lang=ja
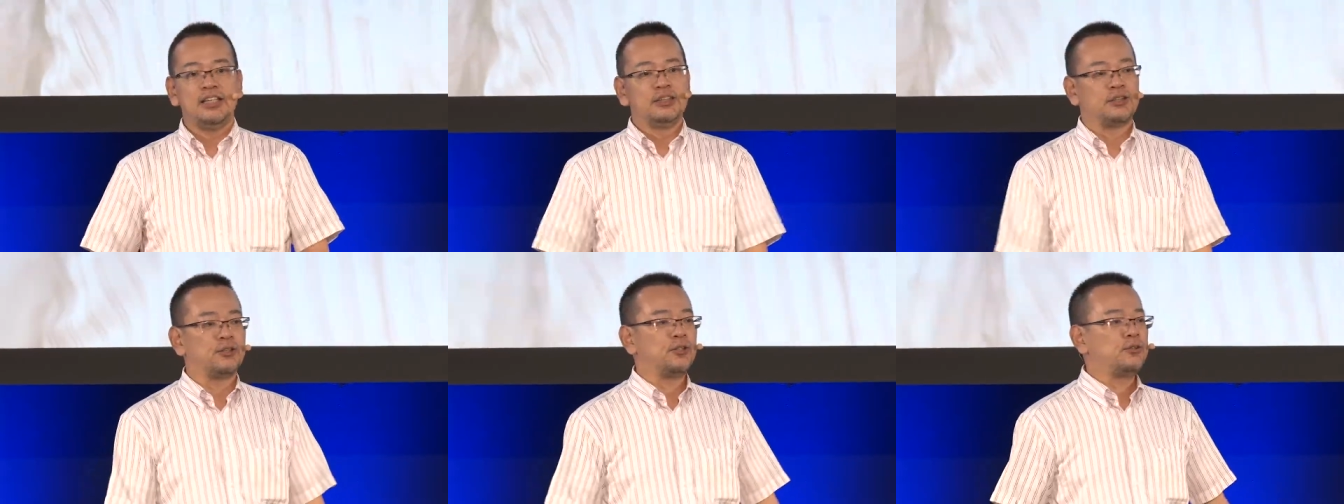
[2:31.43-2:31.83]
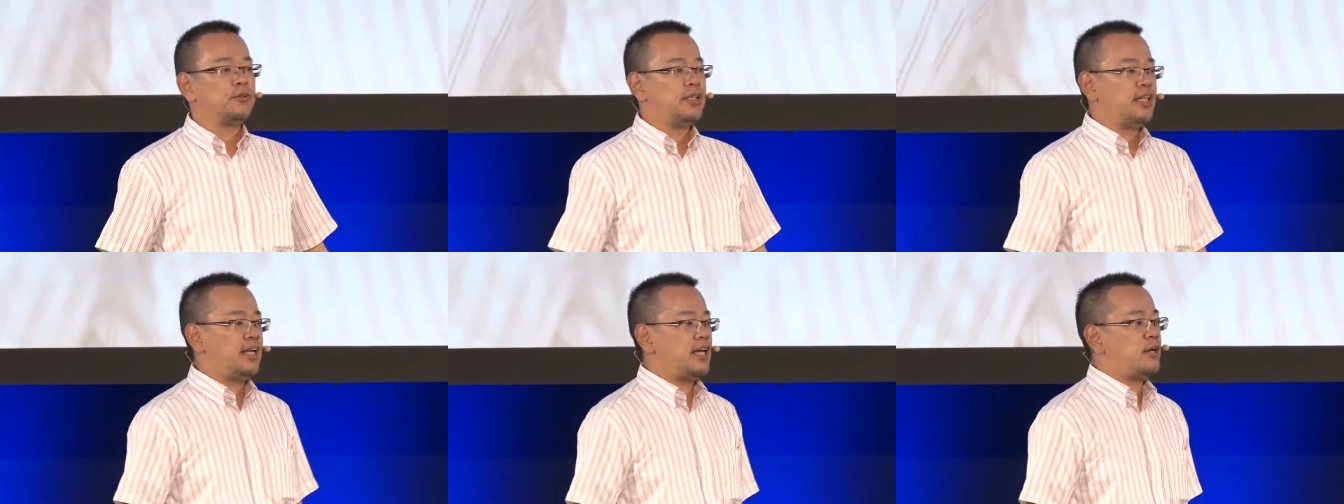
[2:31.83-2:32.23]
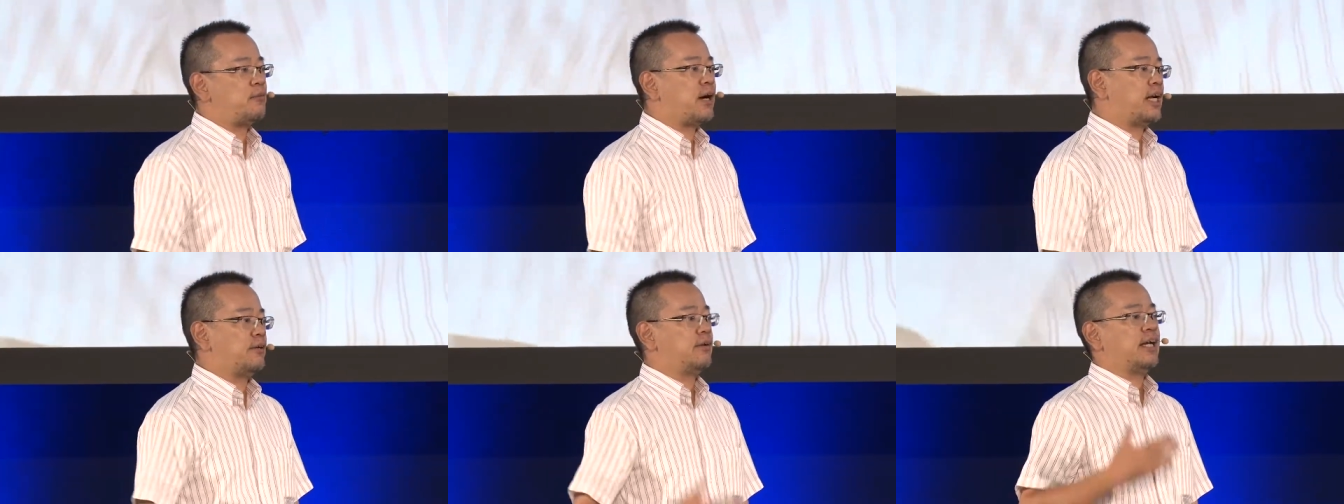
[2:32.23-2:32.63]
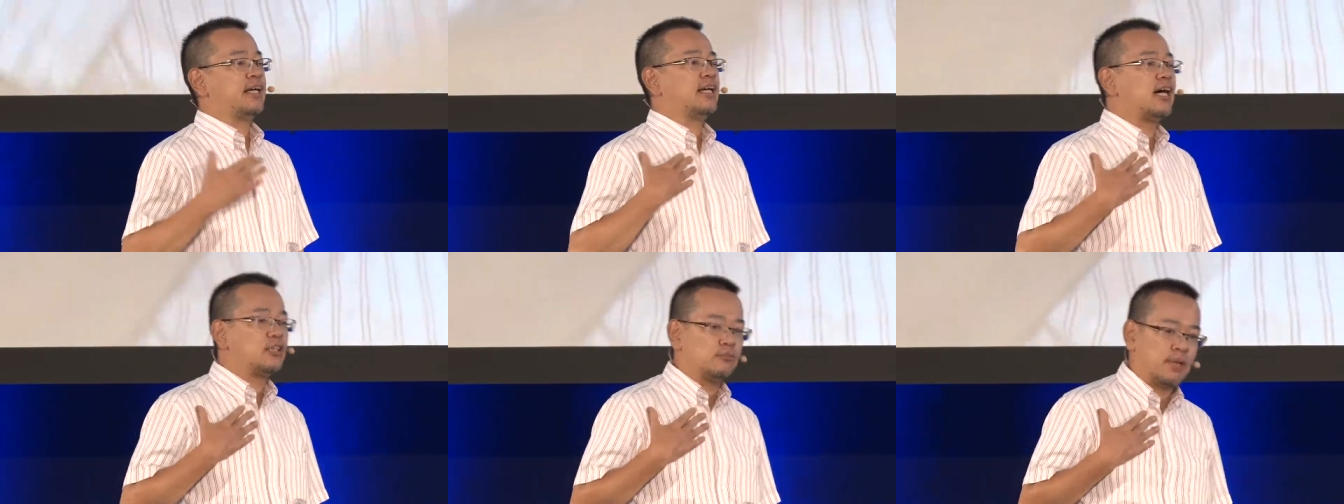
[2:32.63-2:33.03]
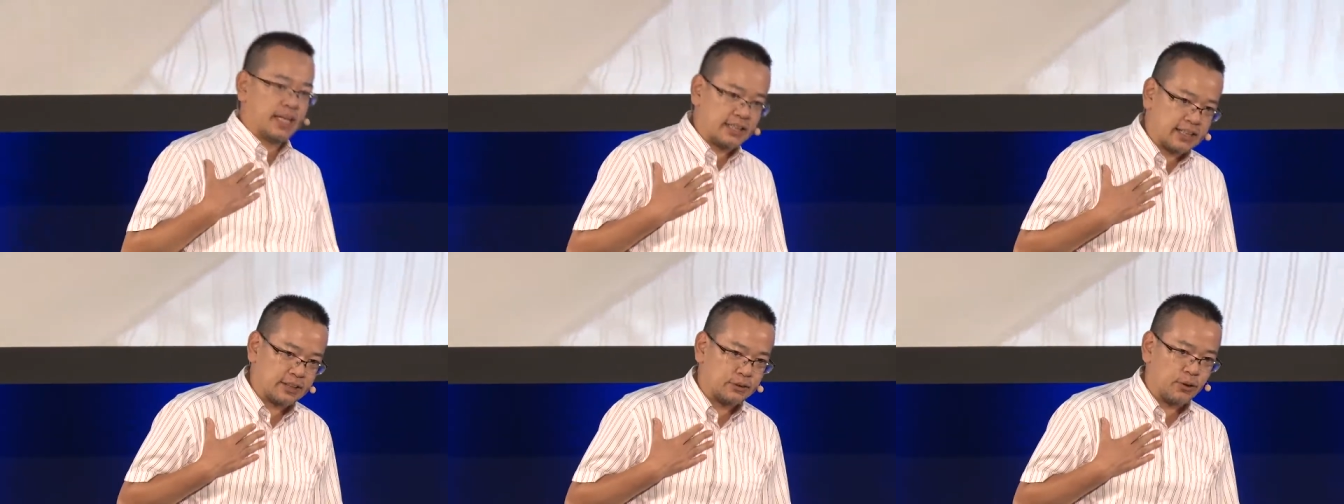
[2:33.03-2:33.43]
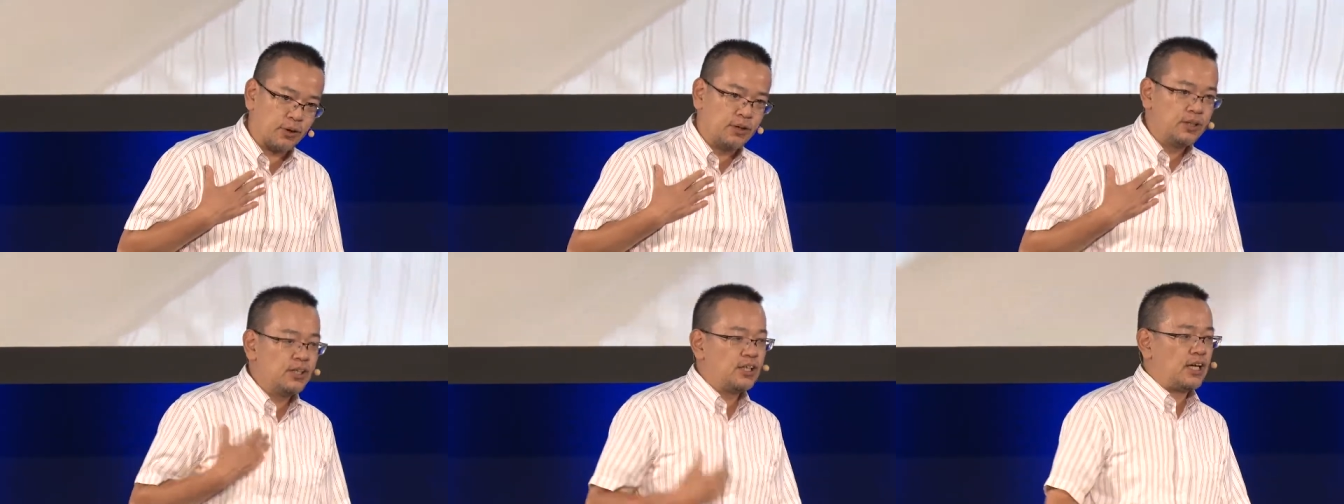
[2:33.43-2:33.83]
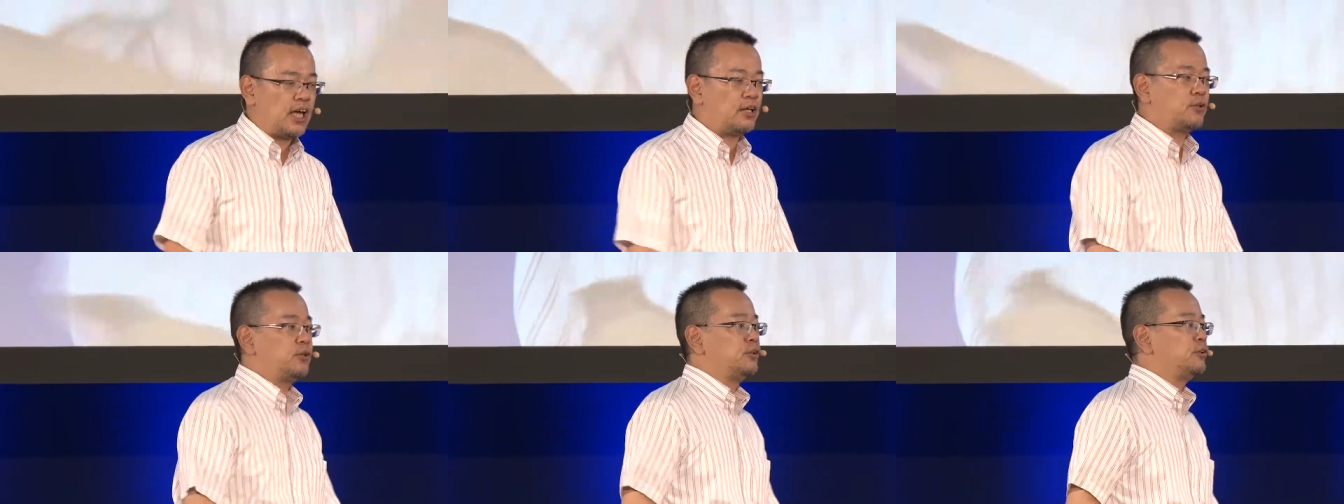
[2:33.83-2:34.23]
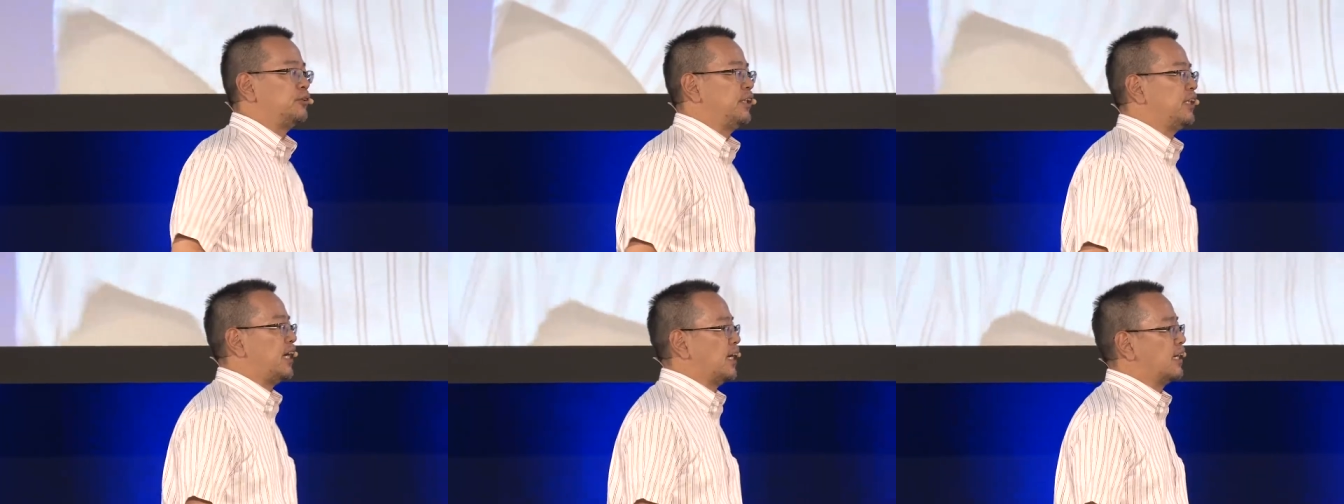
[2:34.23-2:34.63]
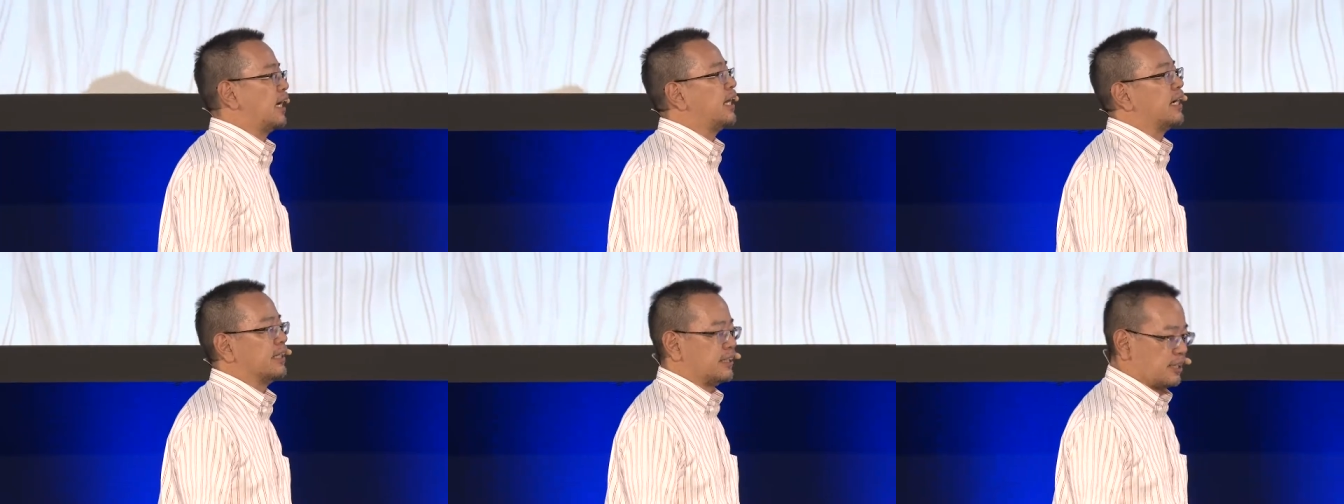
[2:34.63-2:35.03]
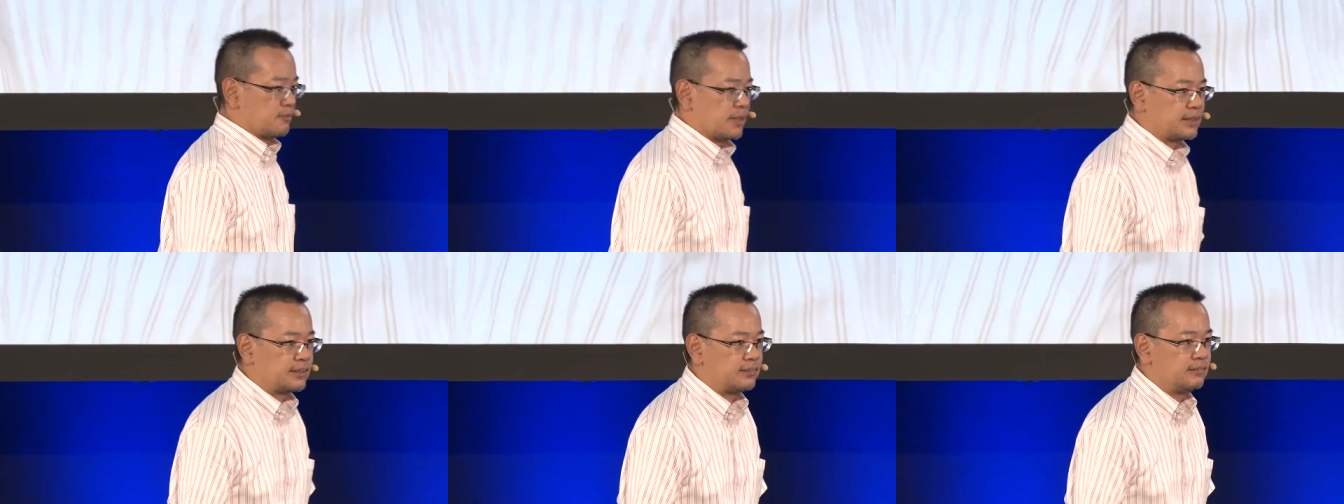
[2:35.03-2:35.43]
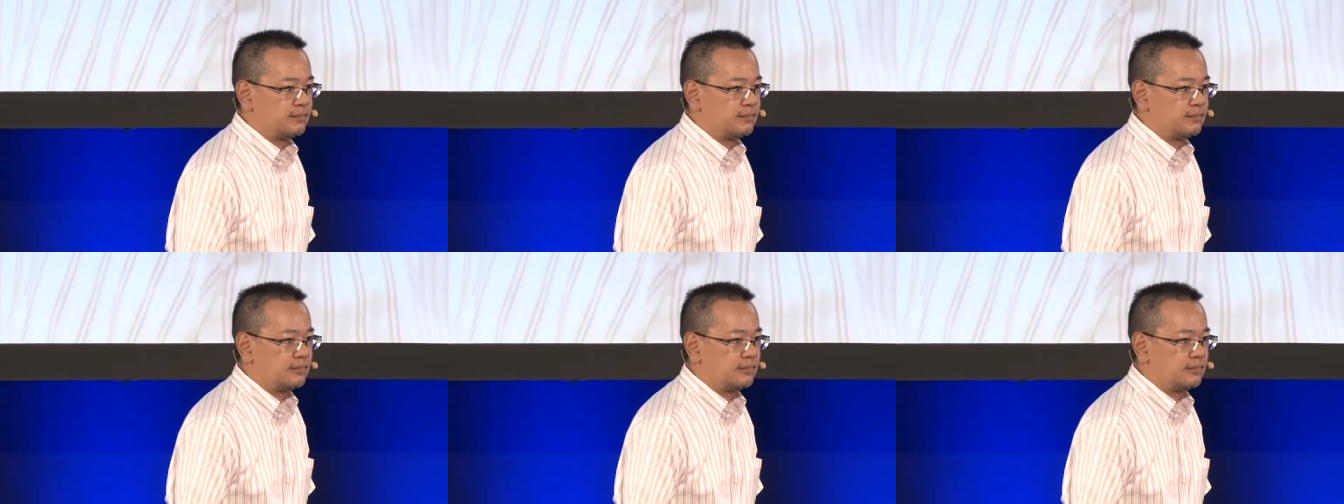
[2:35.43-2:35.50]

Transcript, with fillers: その上で我々が生まれたとこういうふうに考えられています